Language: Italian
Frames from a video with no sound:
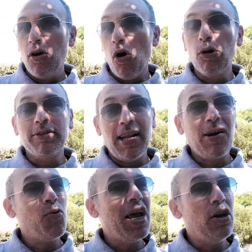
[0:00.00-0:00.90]
oltre a
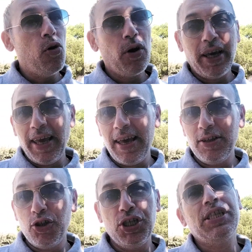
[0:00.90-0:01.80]
quello che
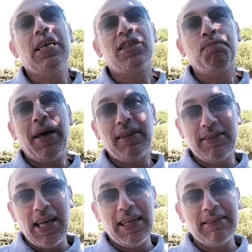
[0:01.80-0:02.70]
ci si
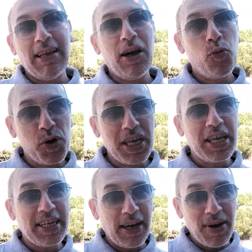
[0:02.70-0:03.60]
aspetta da qui
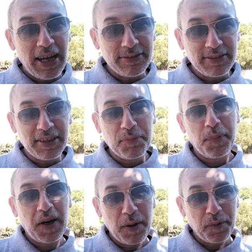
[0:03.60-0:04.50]
in avanti
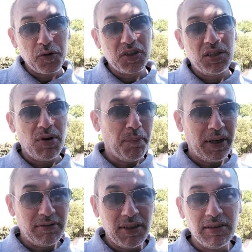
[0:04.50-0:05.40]
per le prossime
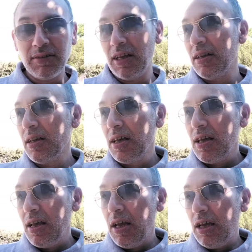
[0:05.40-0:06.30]
partite.
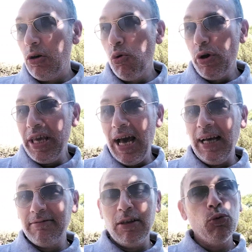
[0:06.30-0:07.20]
Lui
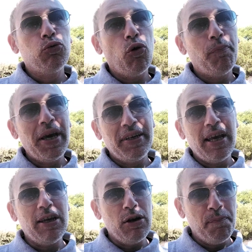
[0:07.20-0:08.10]
ha tenuto
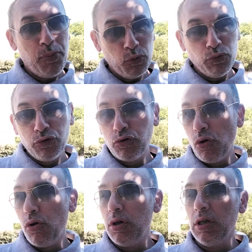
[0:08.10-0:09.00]
bene il
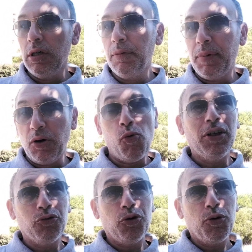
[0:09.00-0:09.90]
punto eh, per
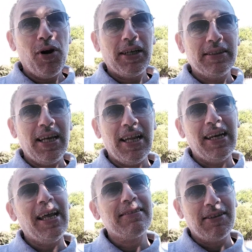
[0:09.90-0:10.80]
quanto riguarda
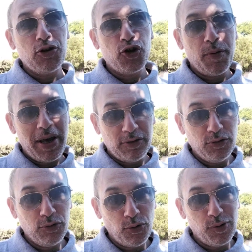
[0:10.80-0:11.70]

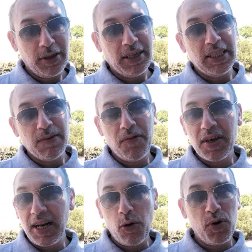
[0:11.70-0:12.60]
l'atteggiamento che deve
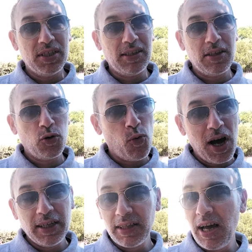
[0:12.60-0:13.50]
avere questa
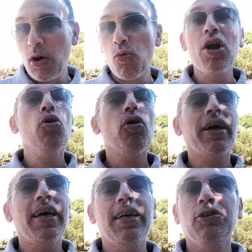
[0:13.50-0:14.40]
squadra, quello
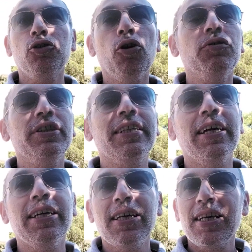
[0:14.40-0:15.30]
che non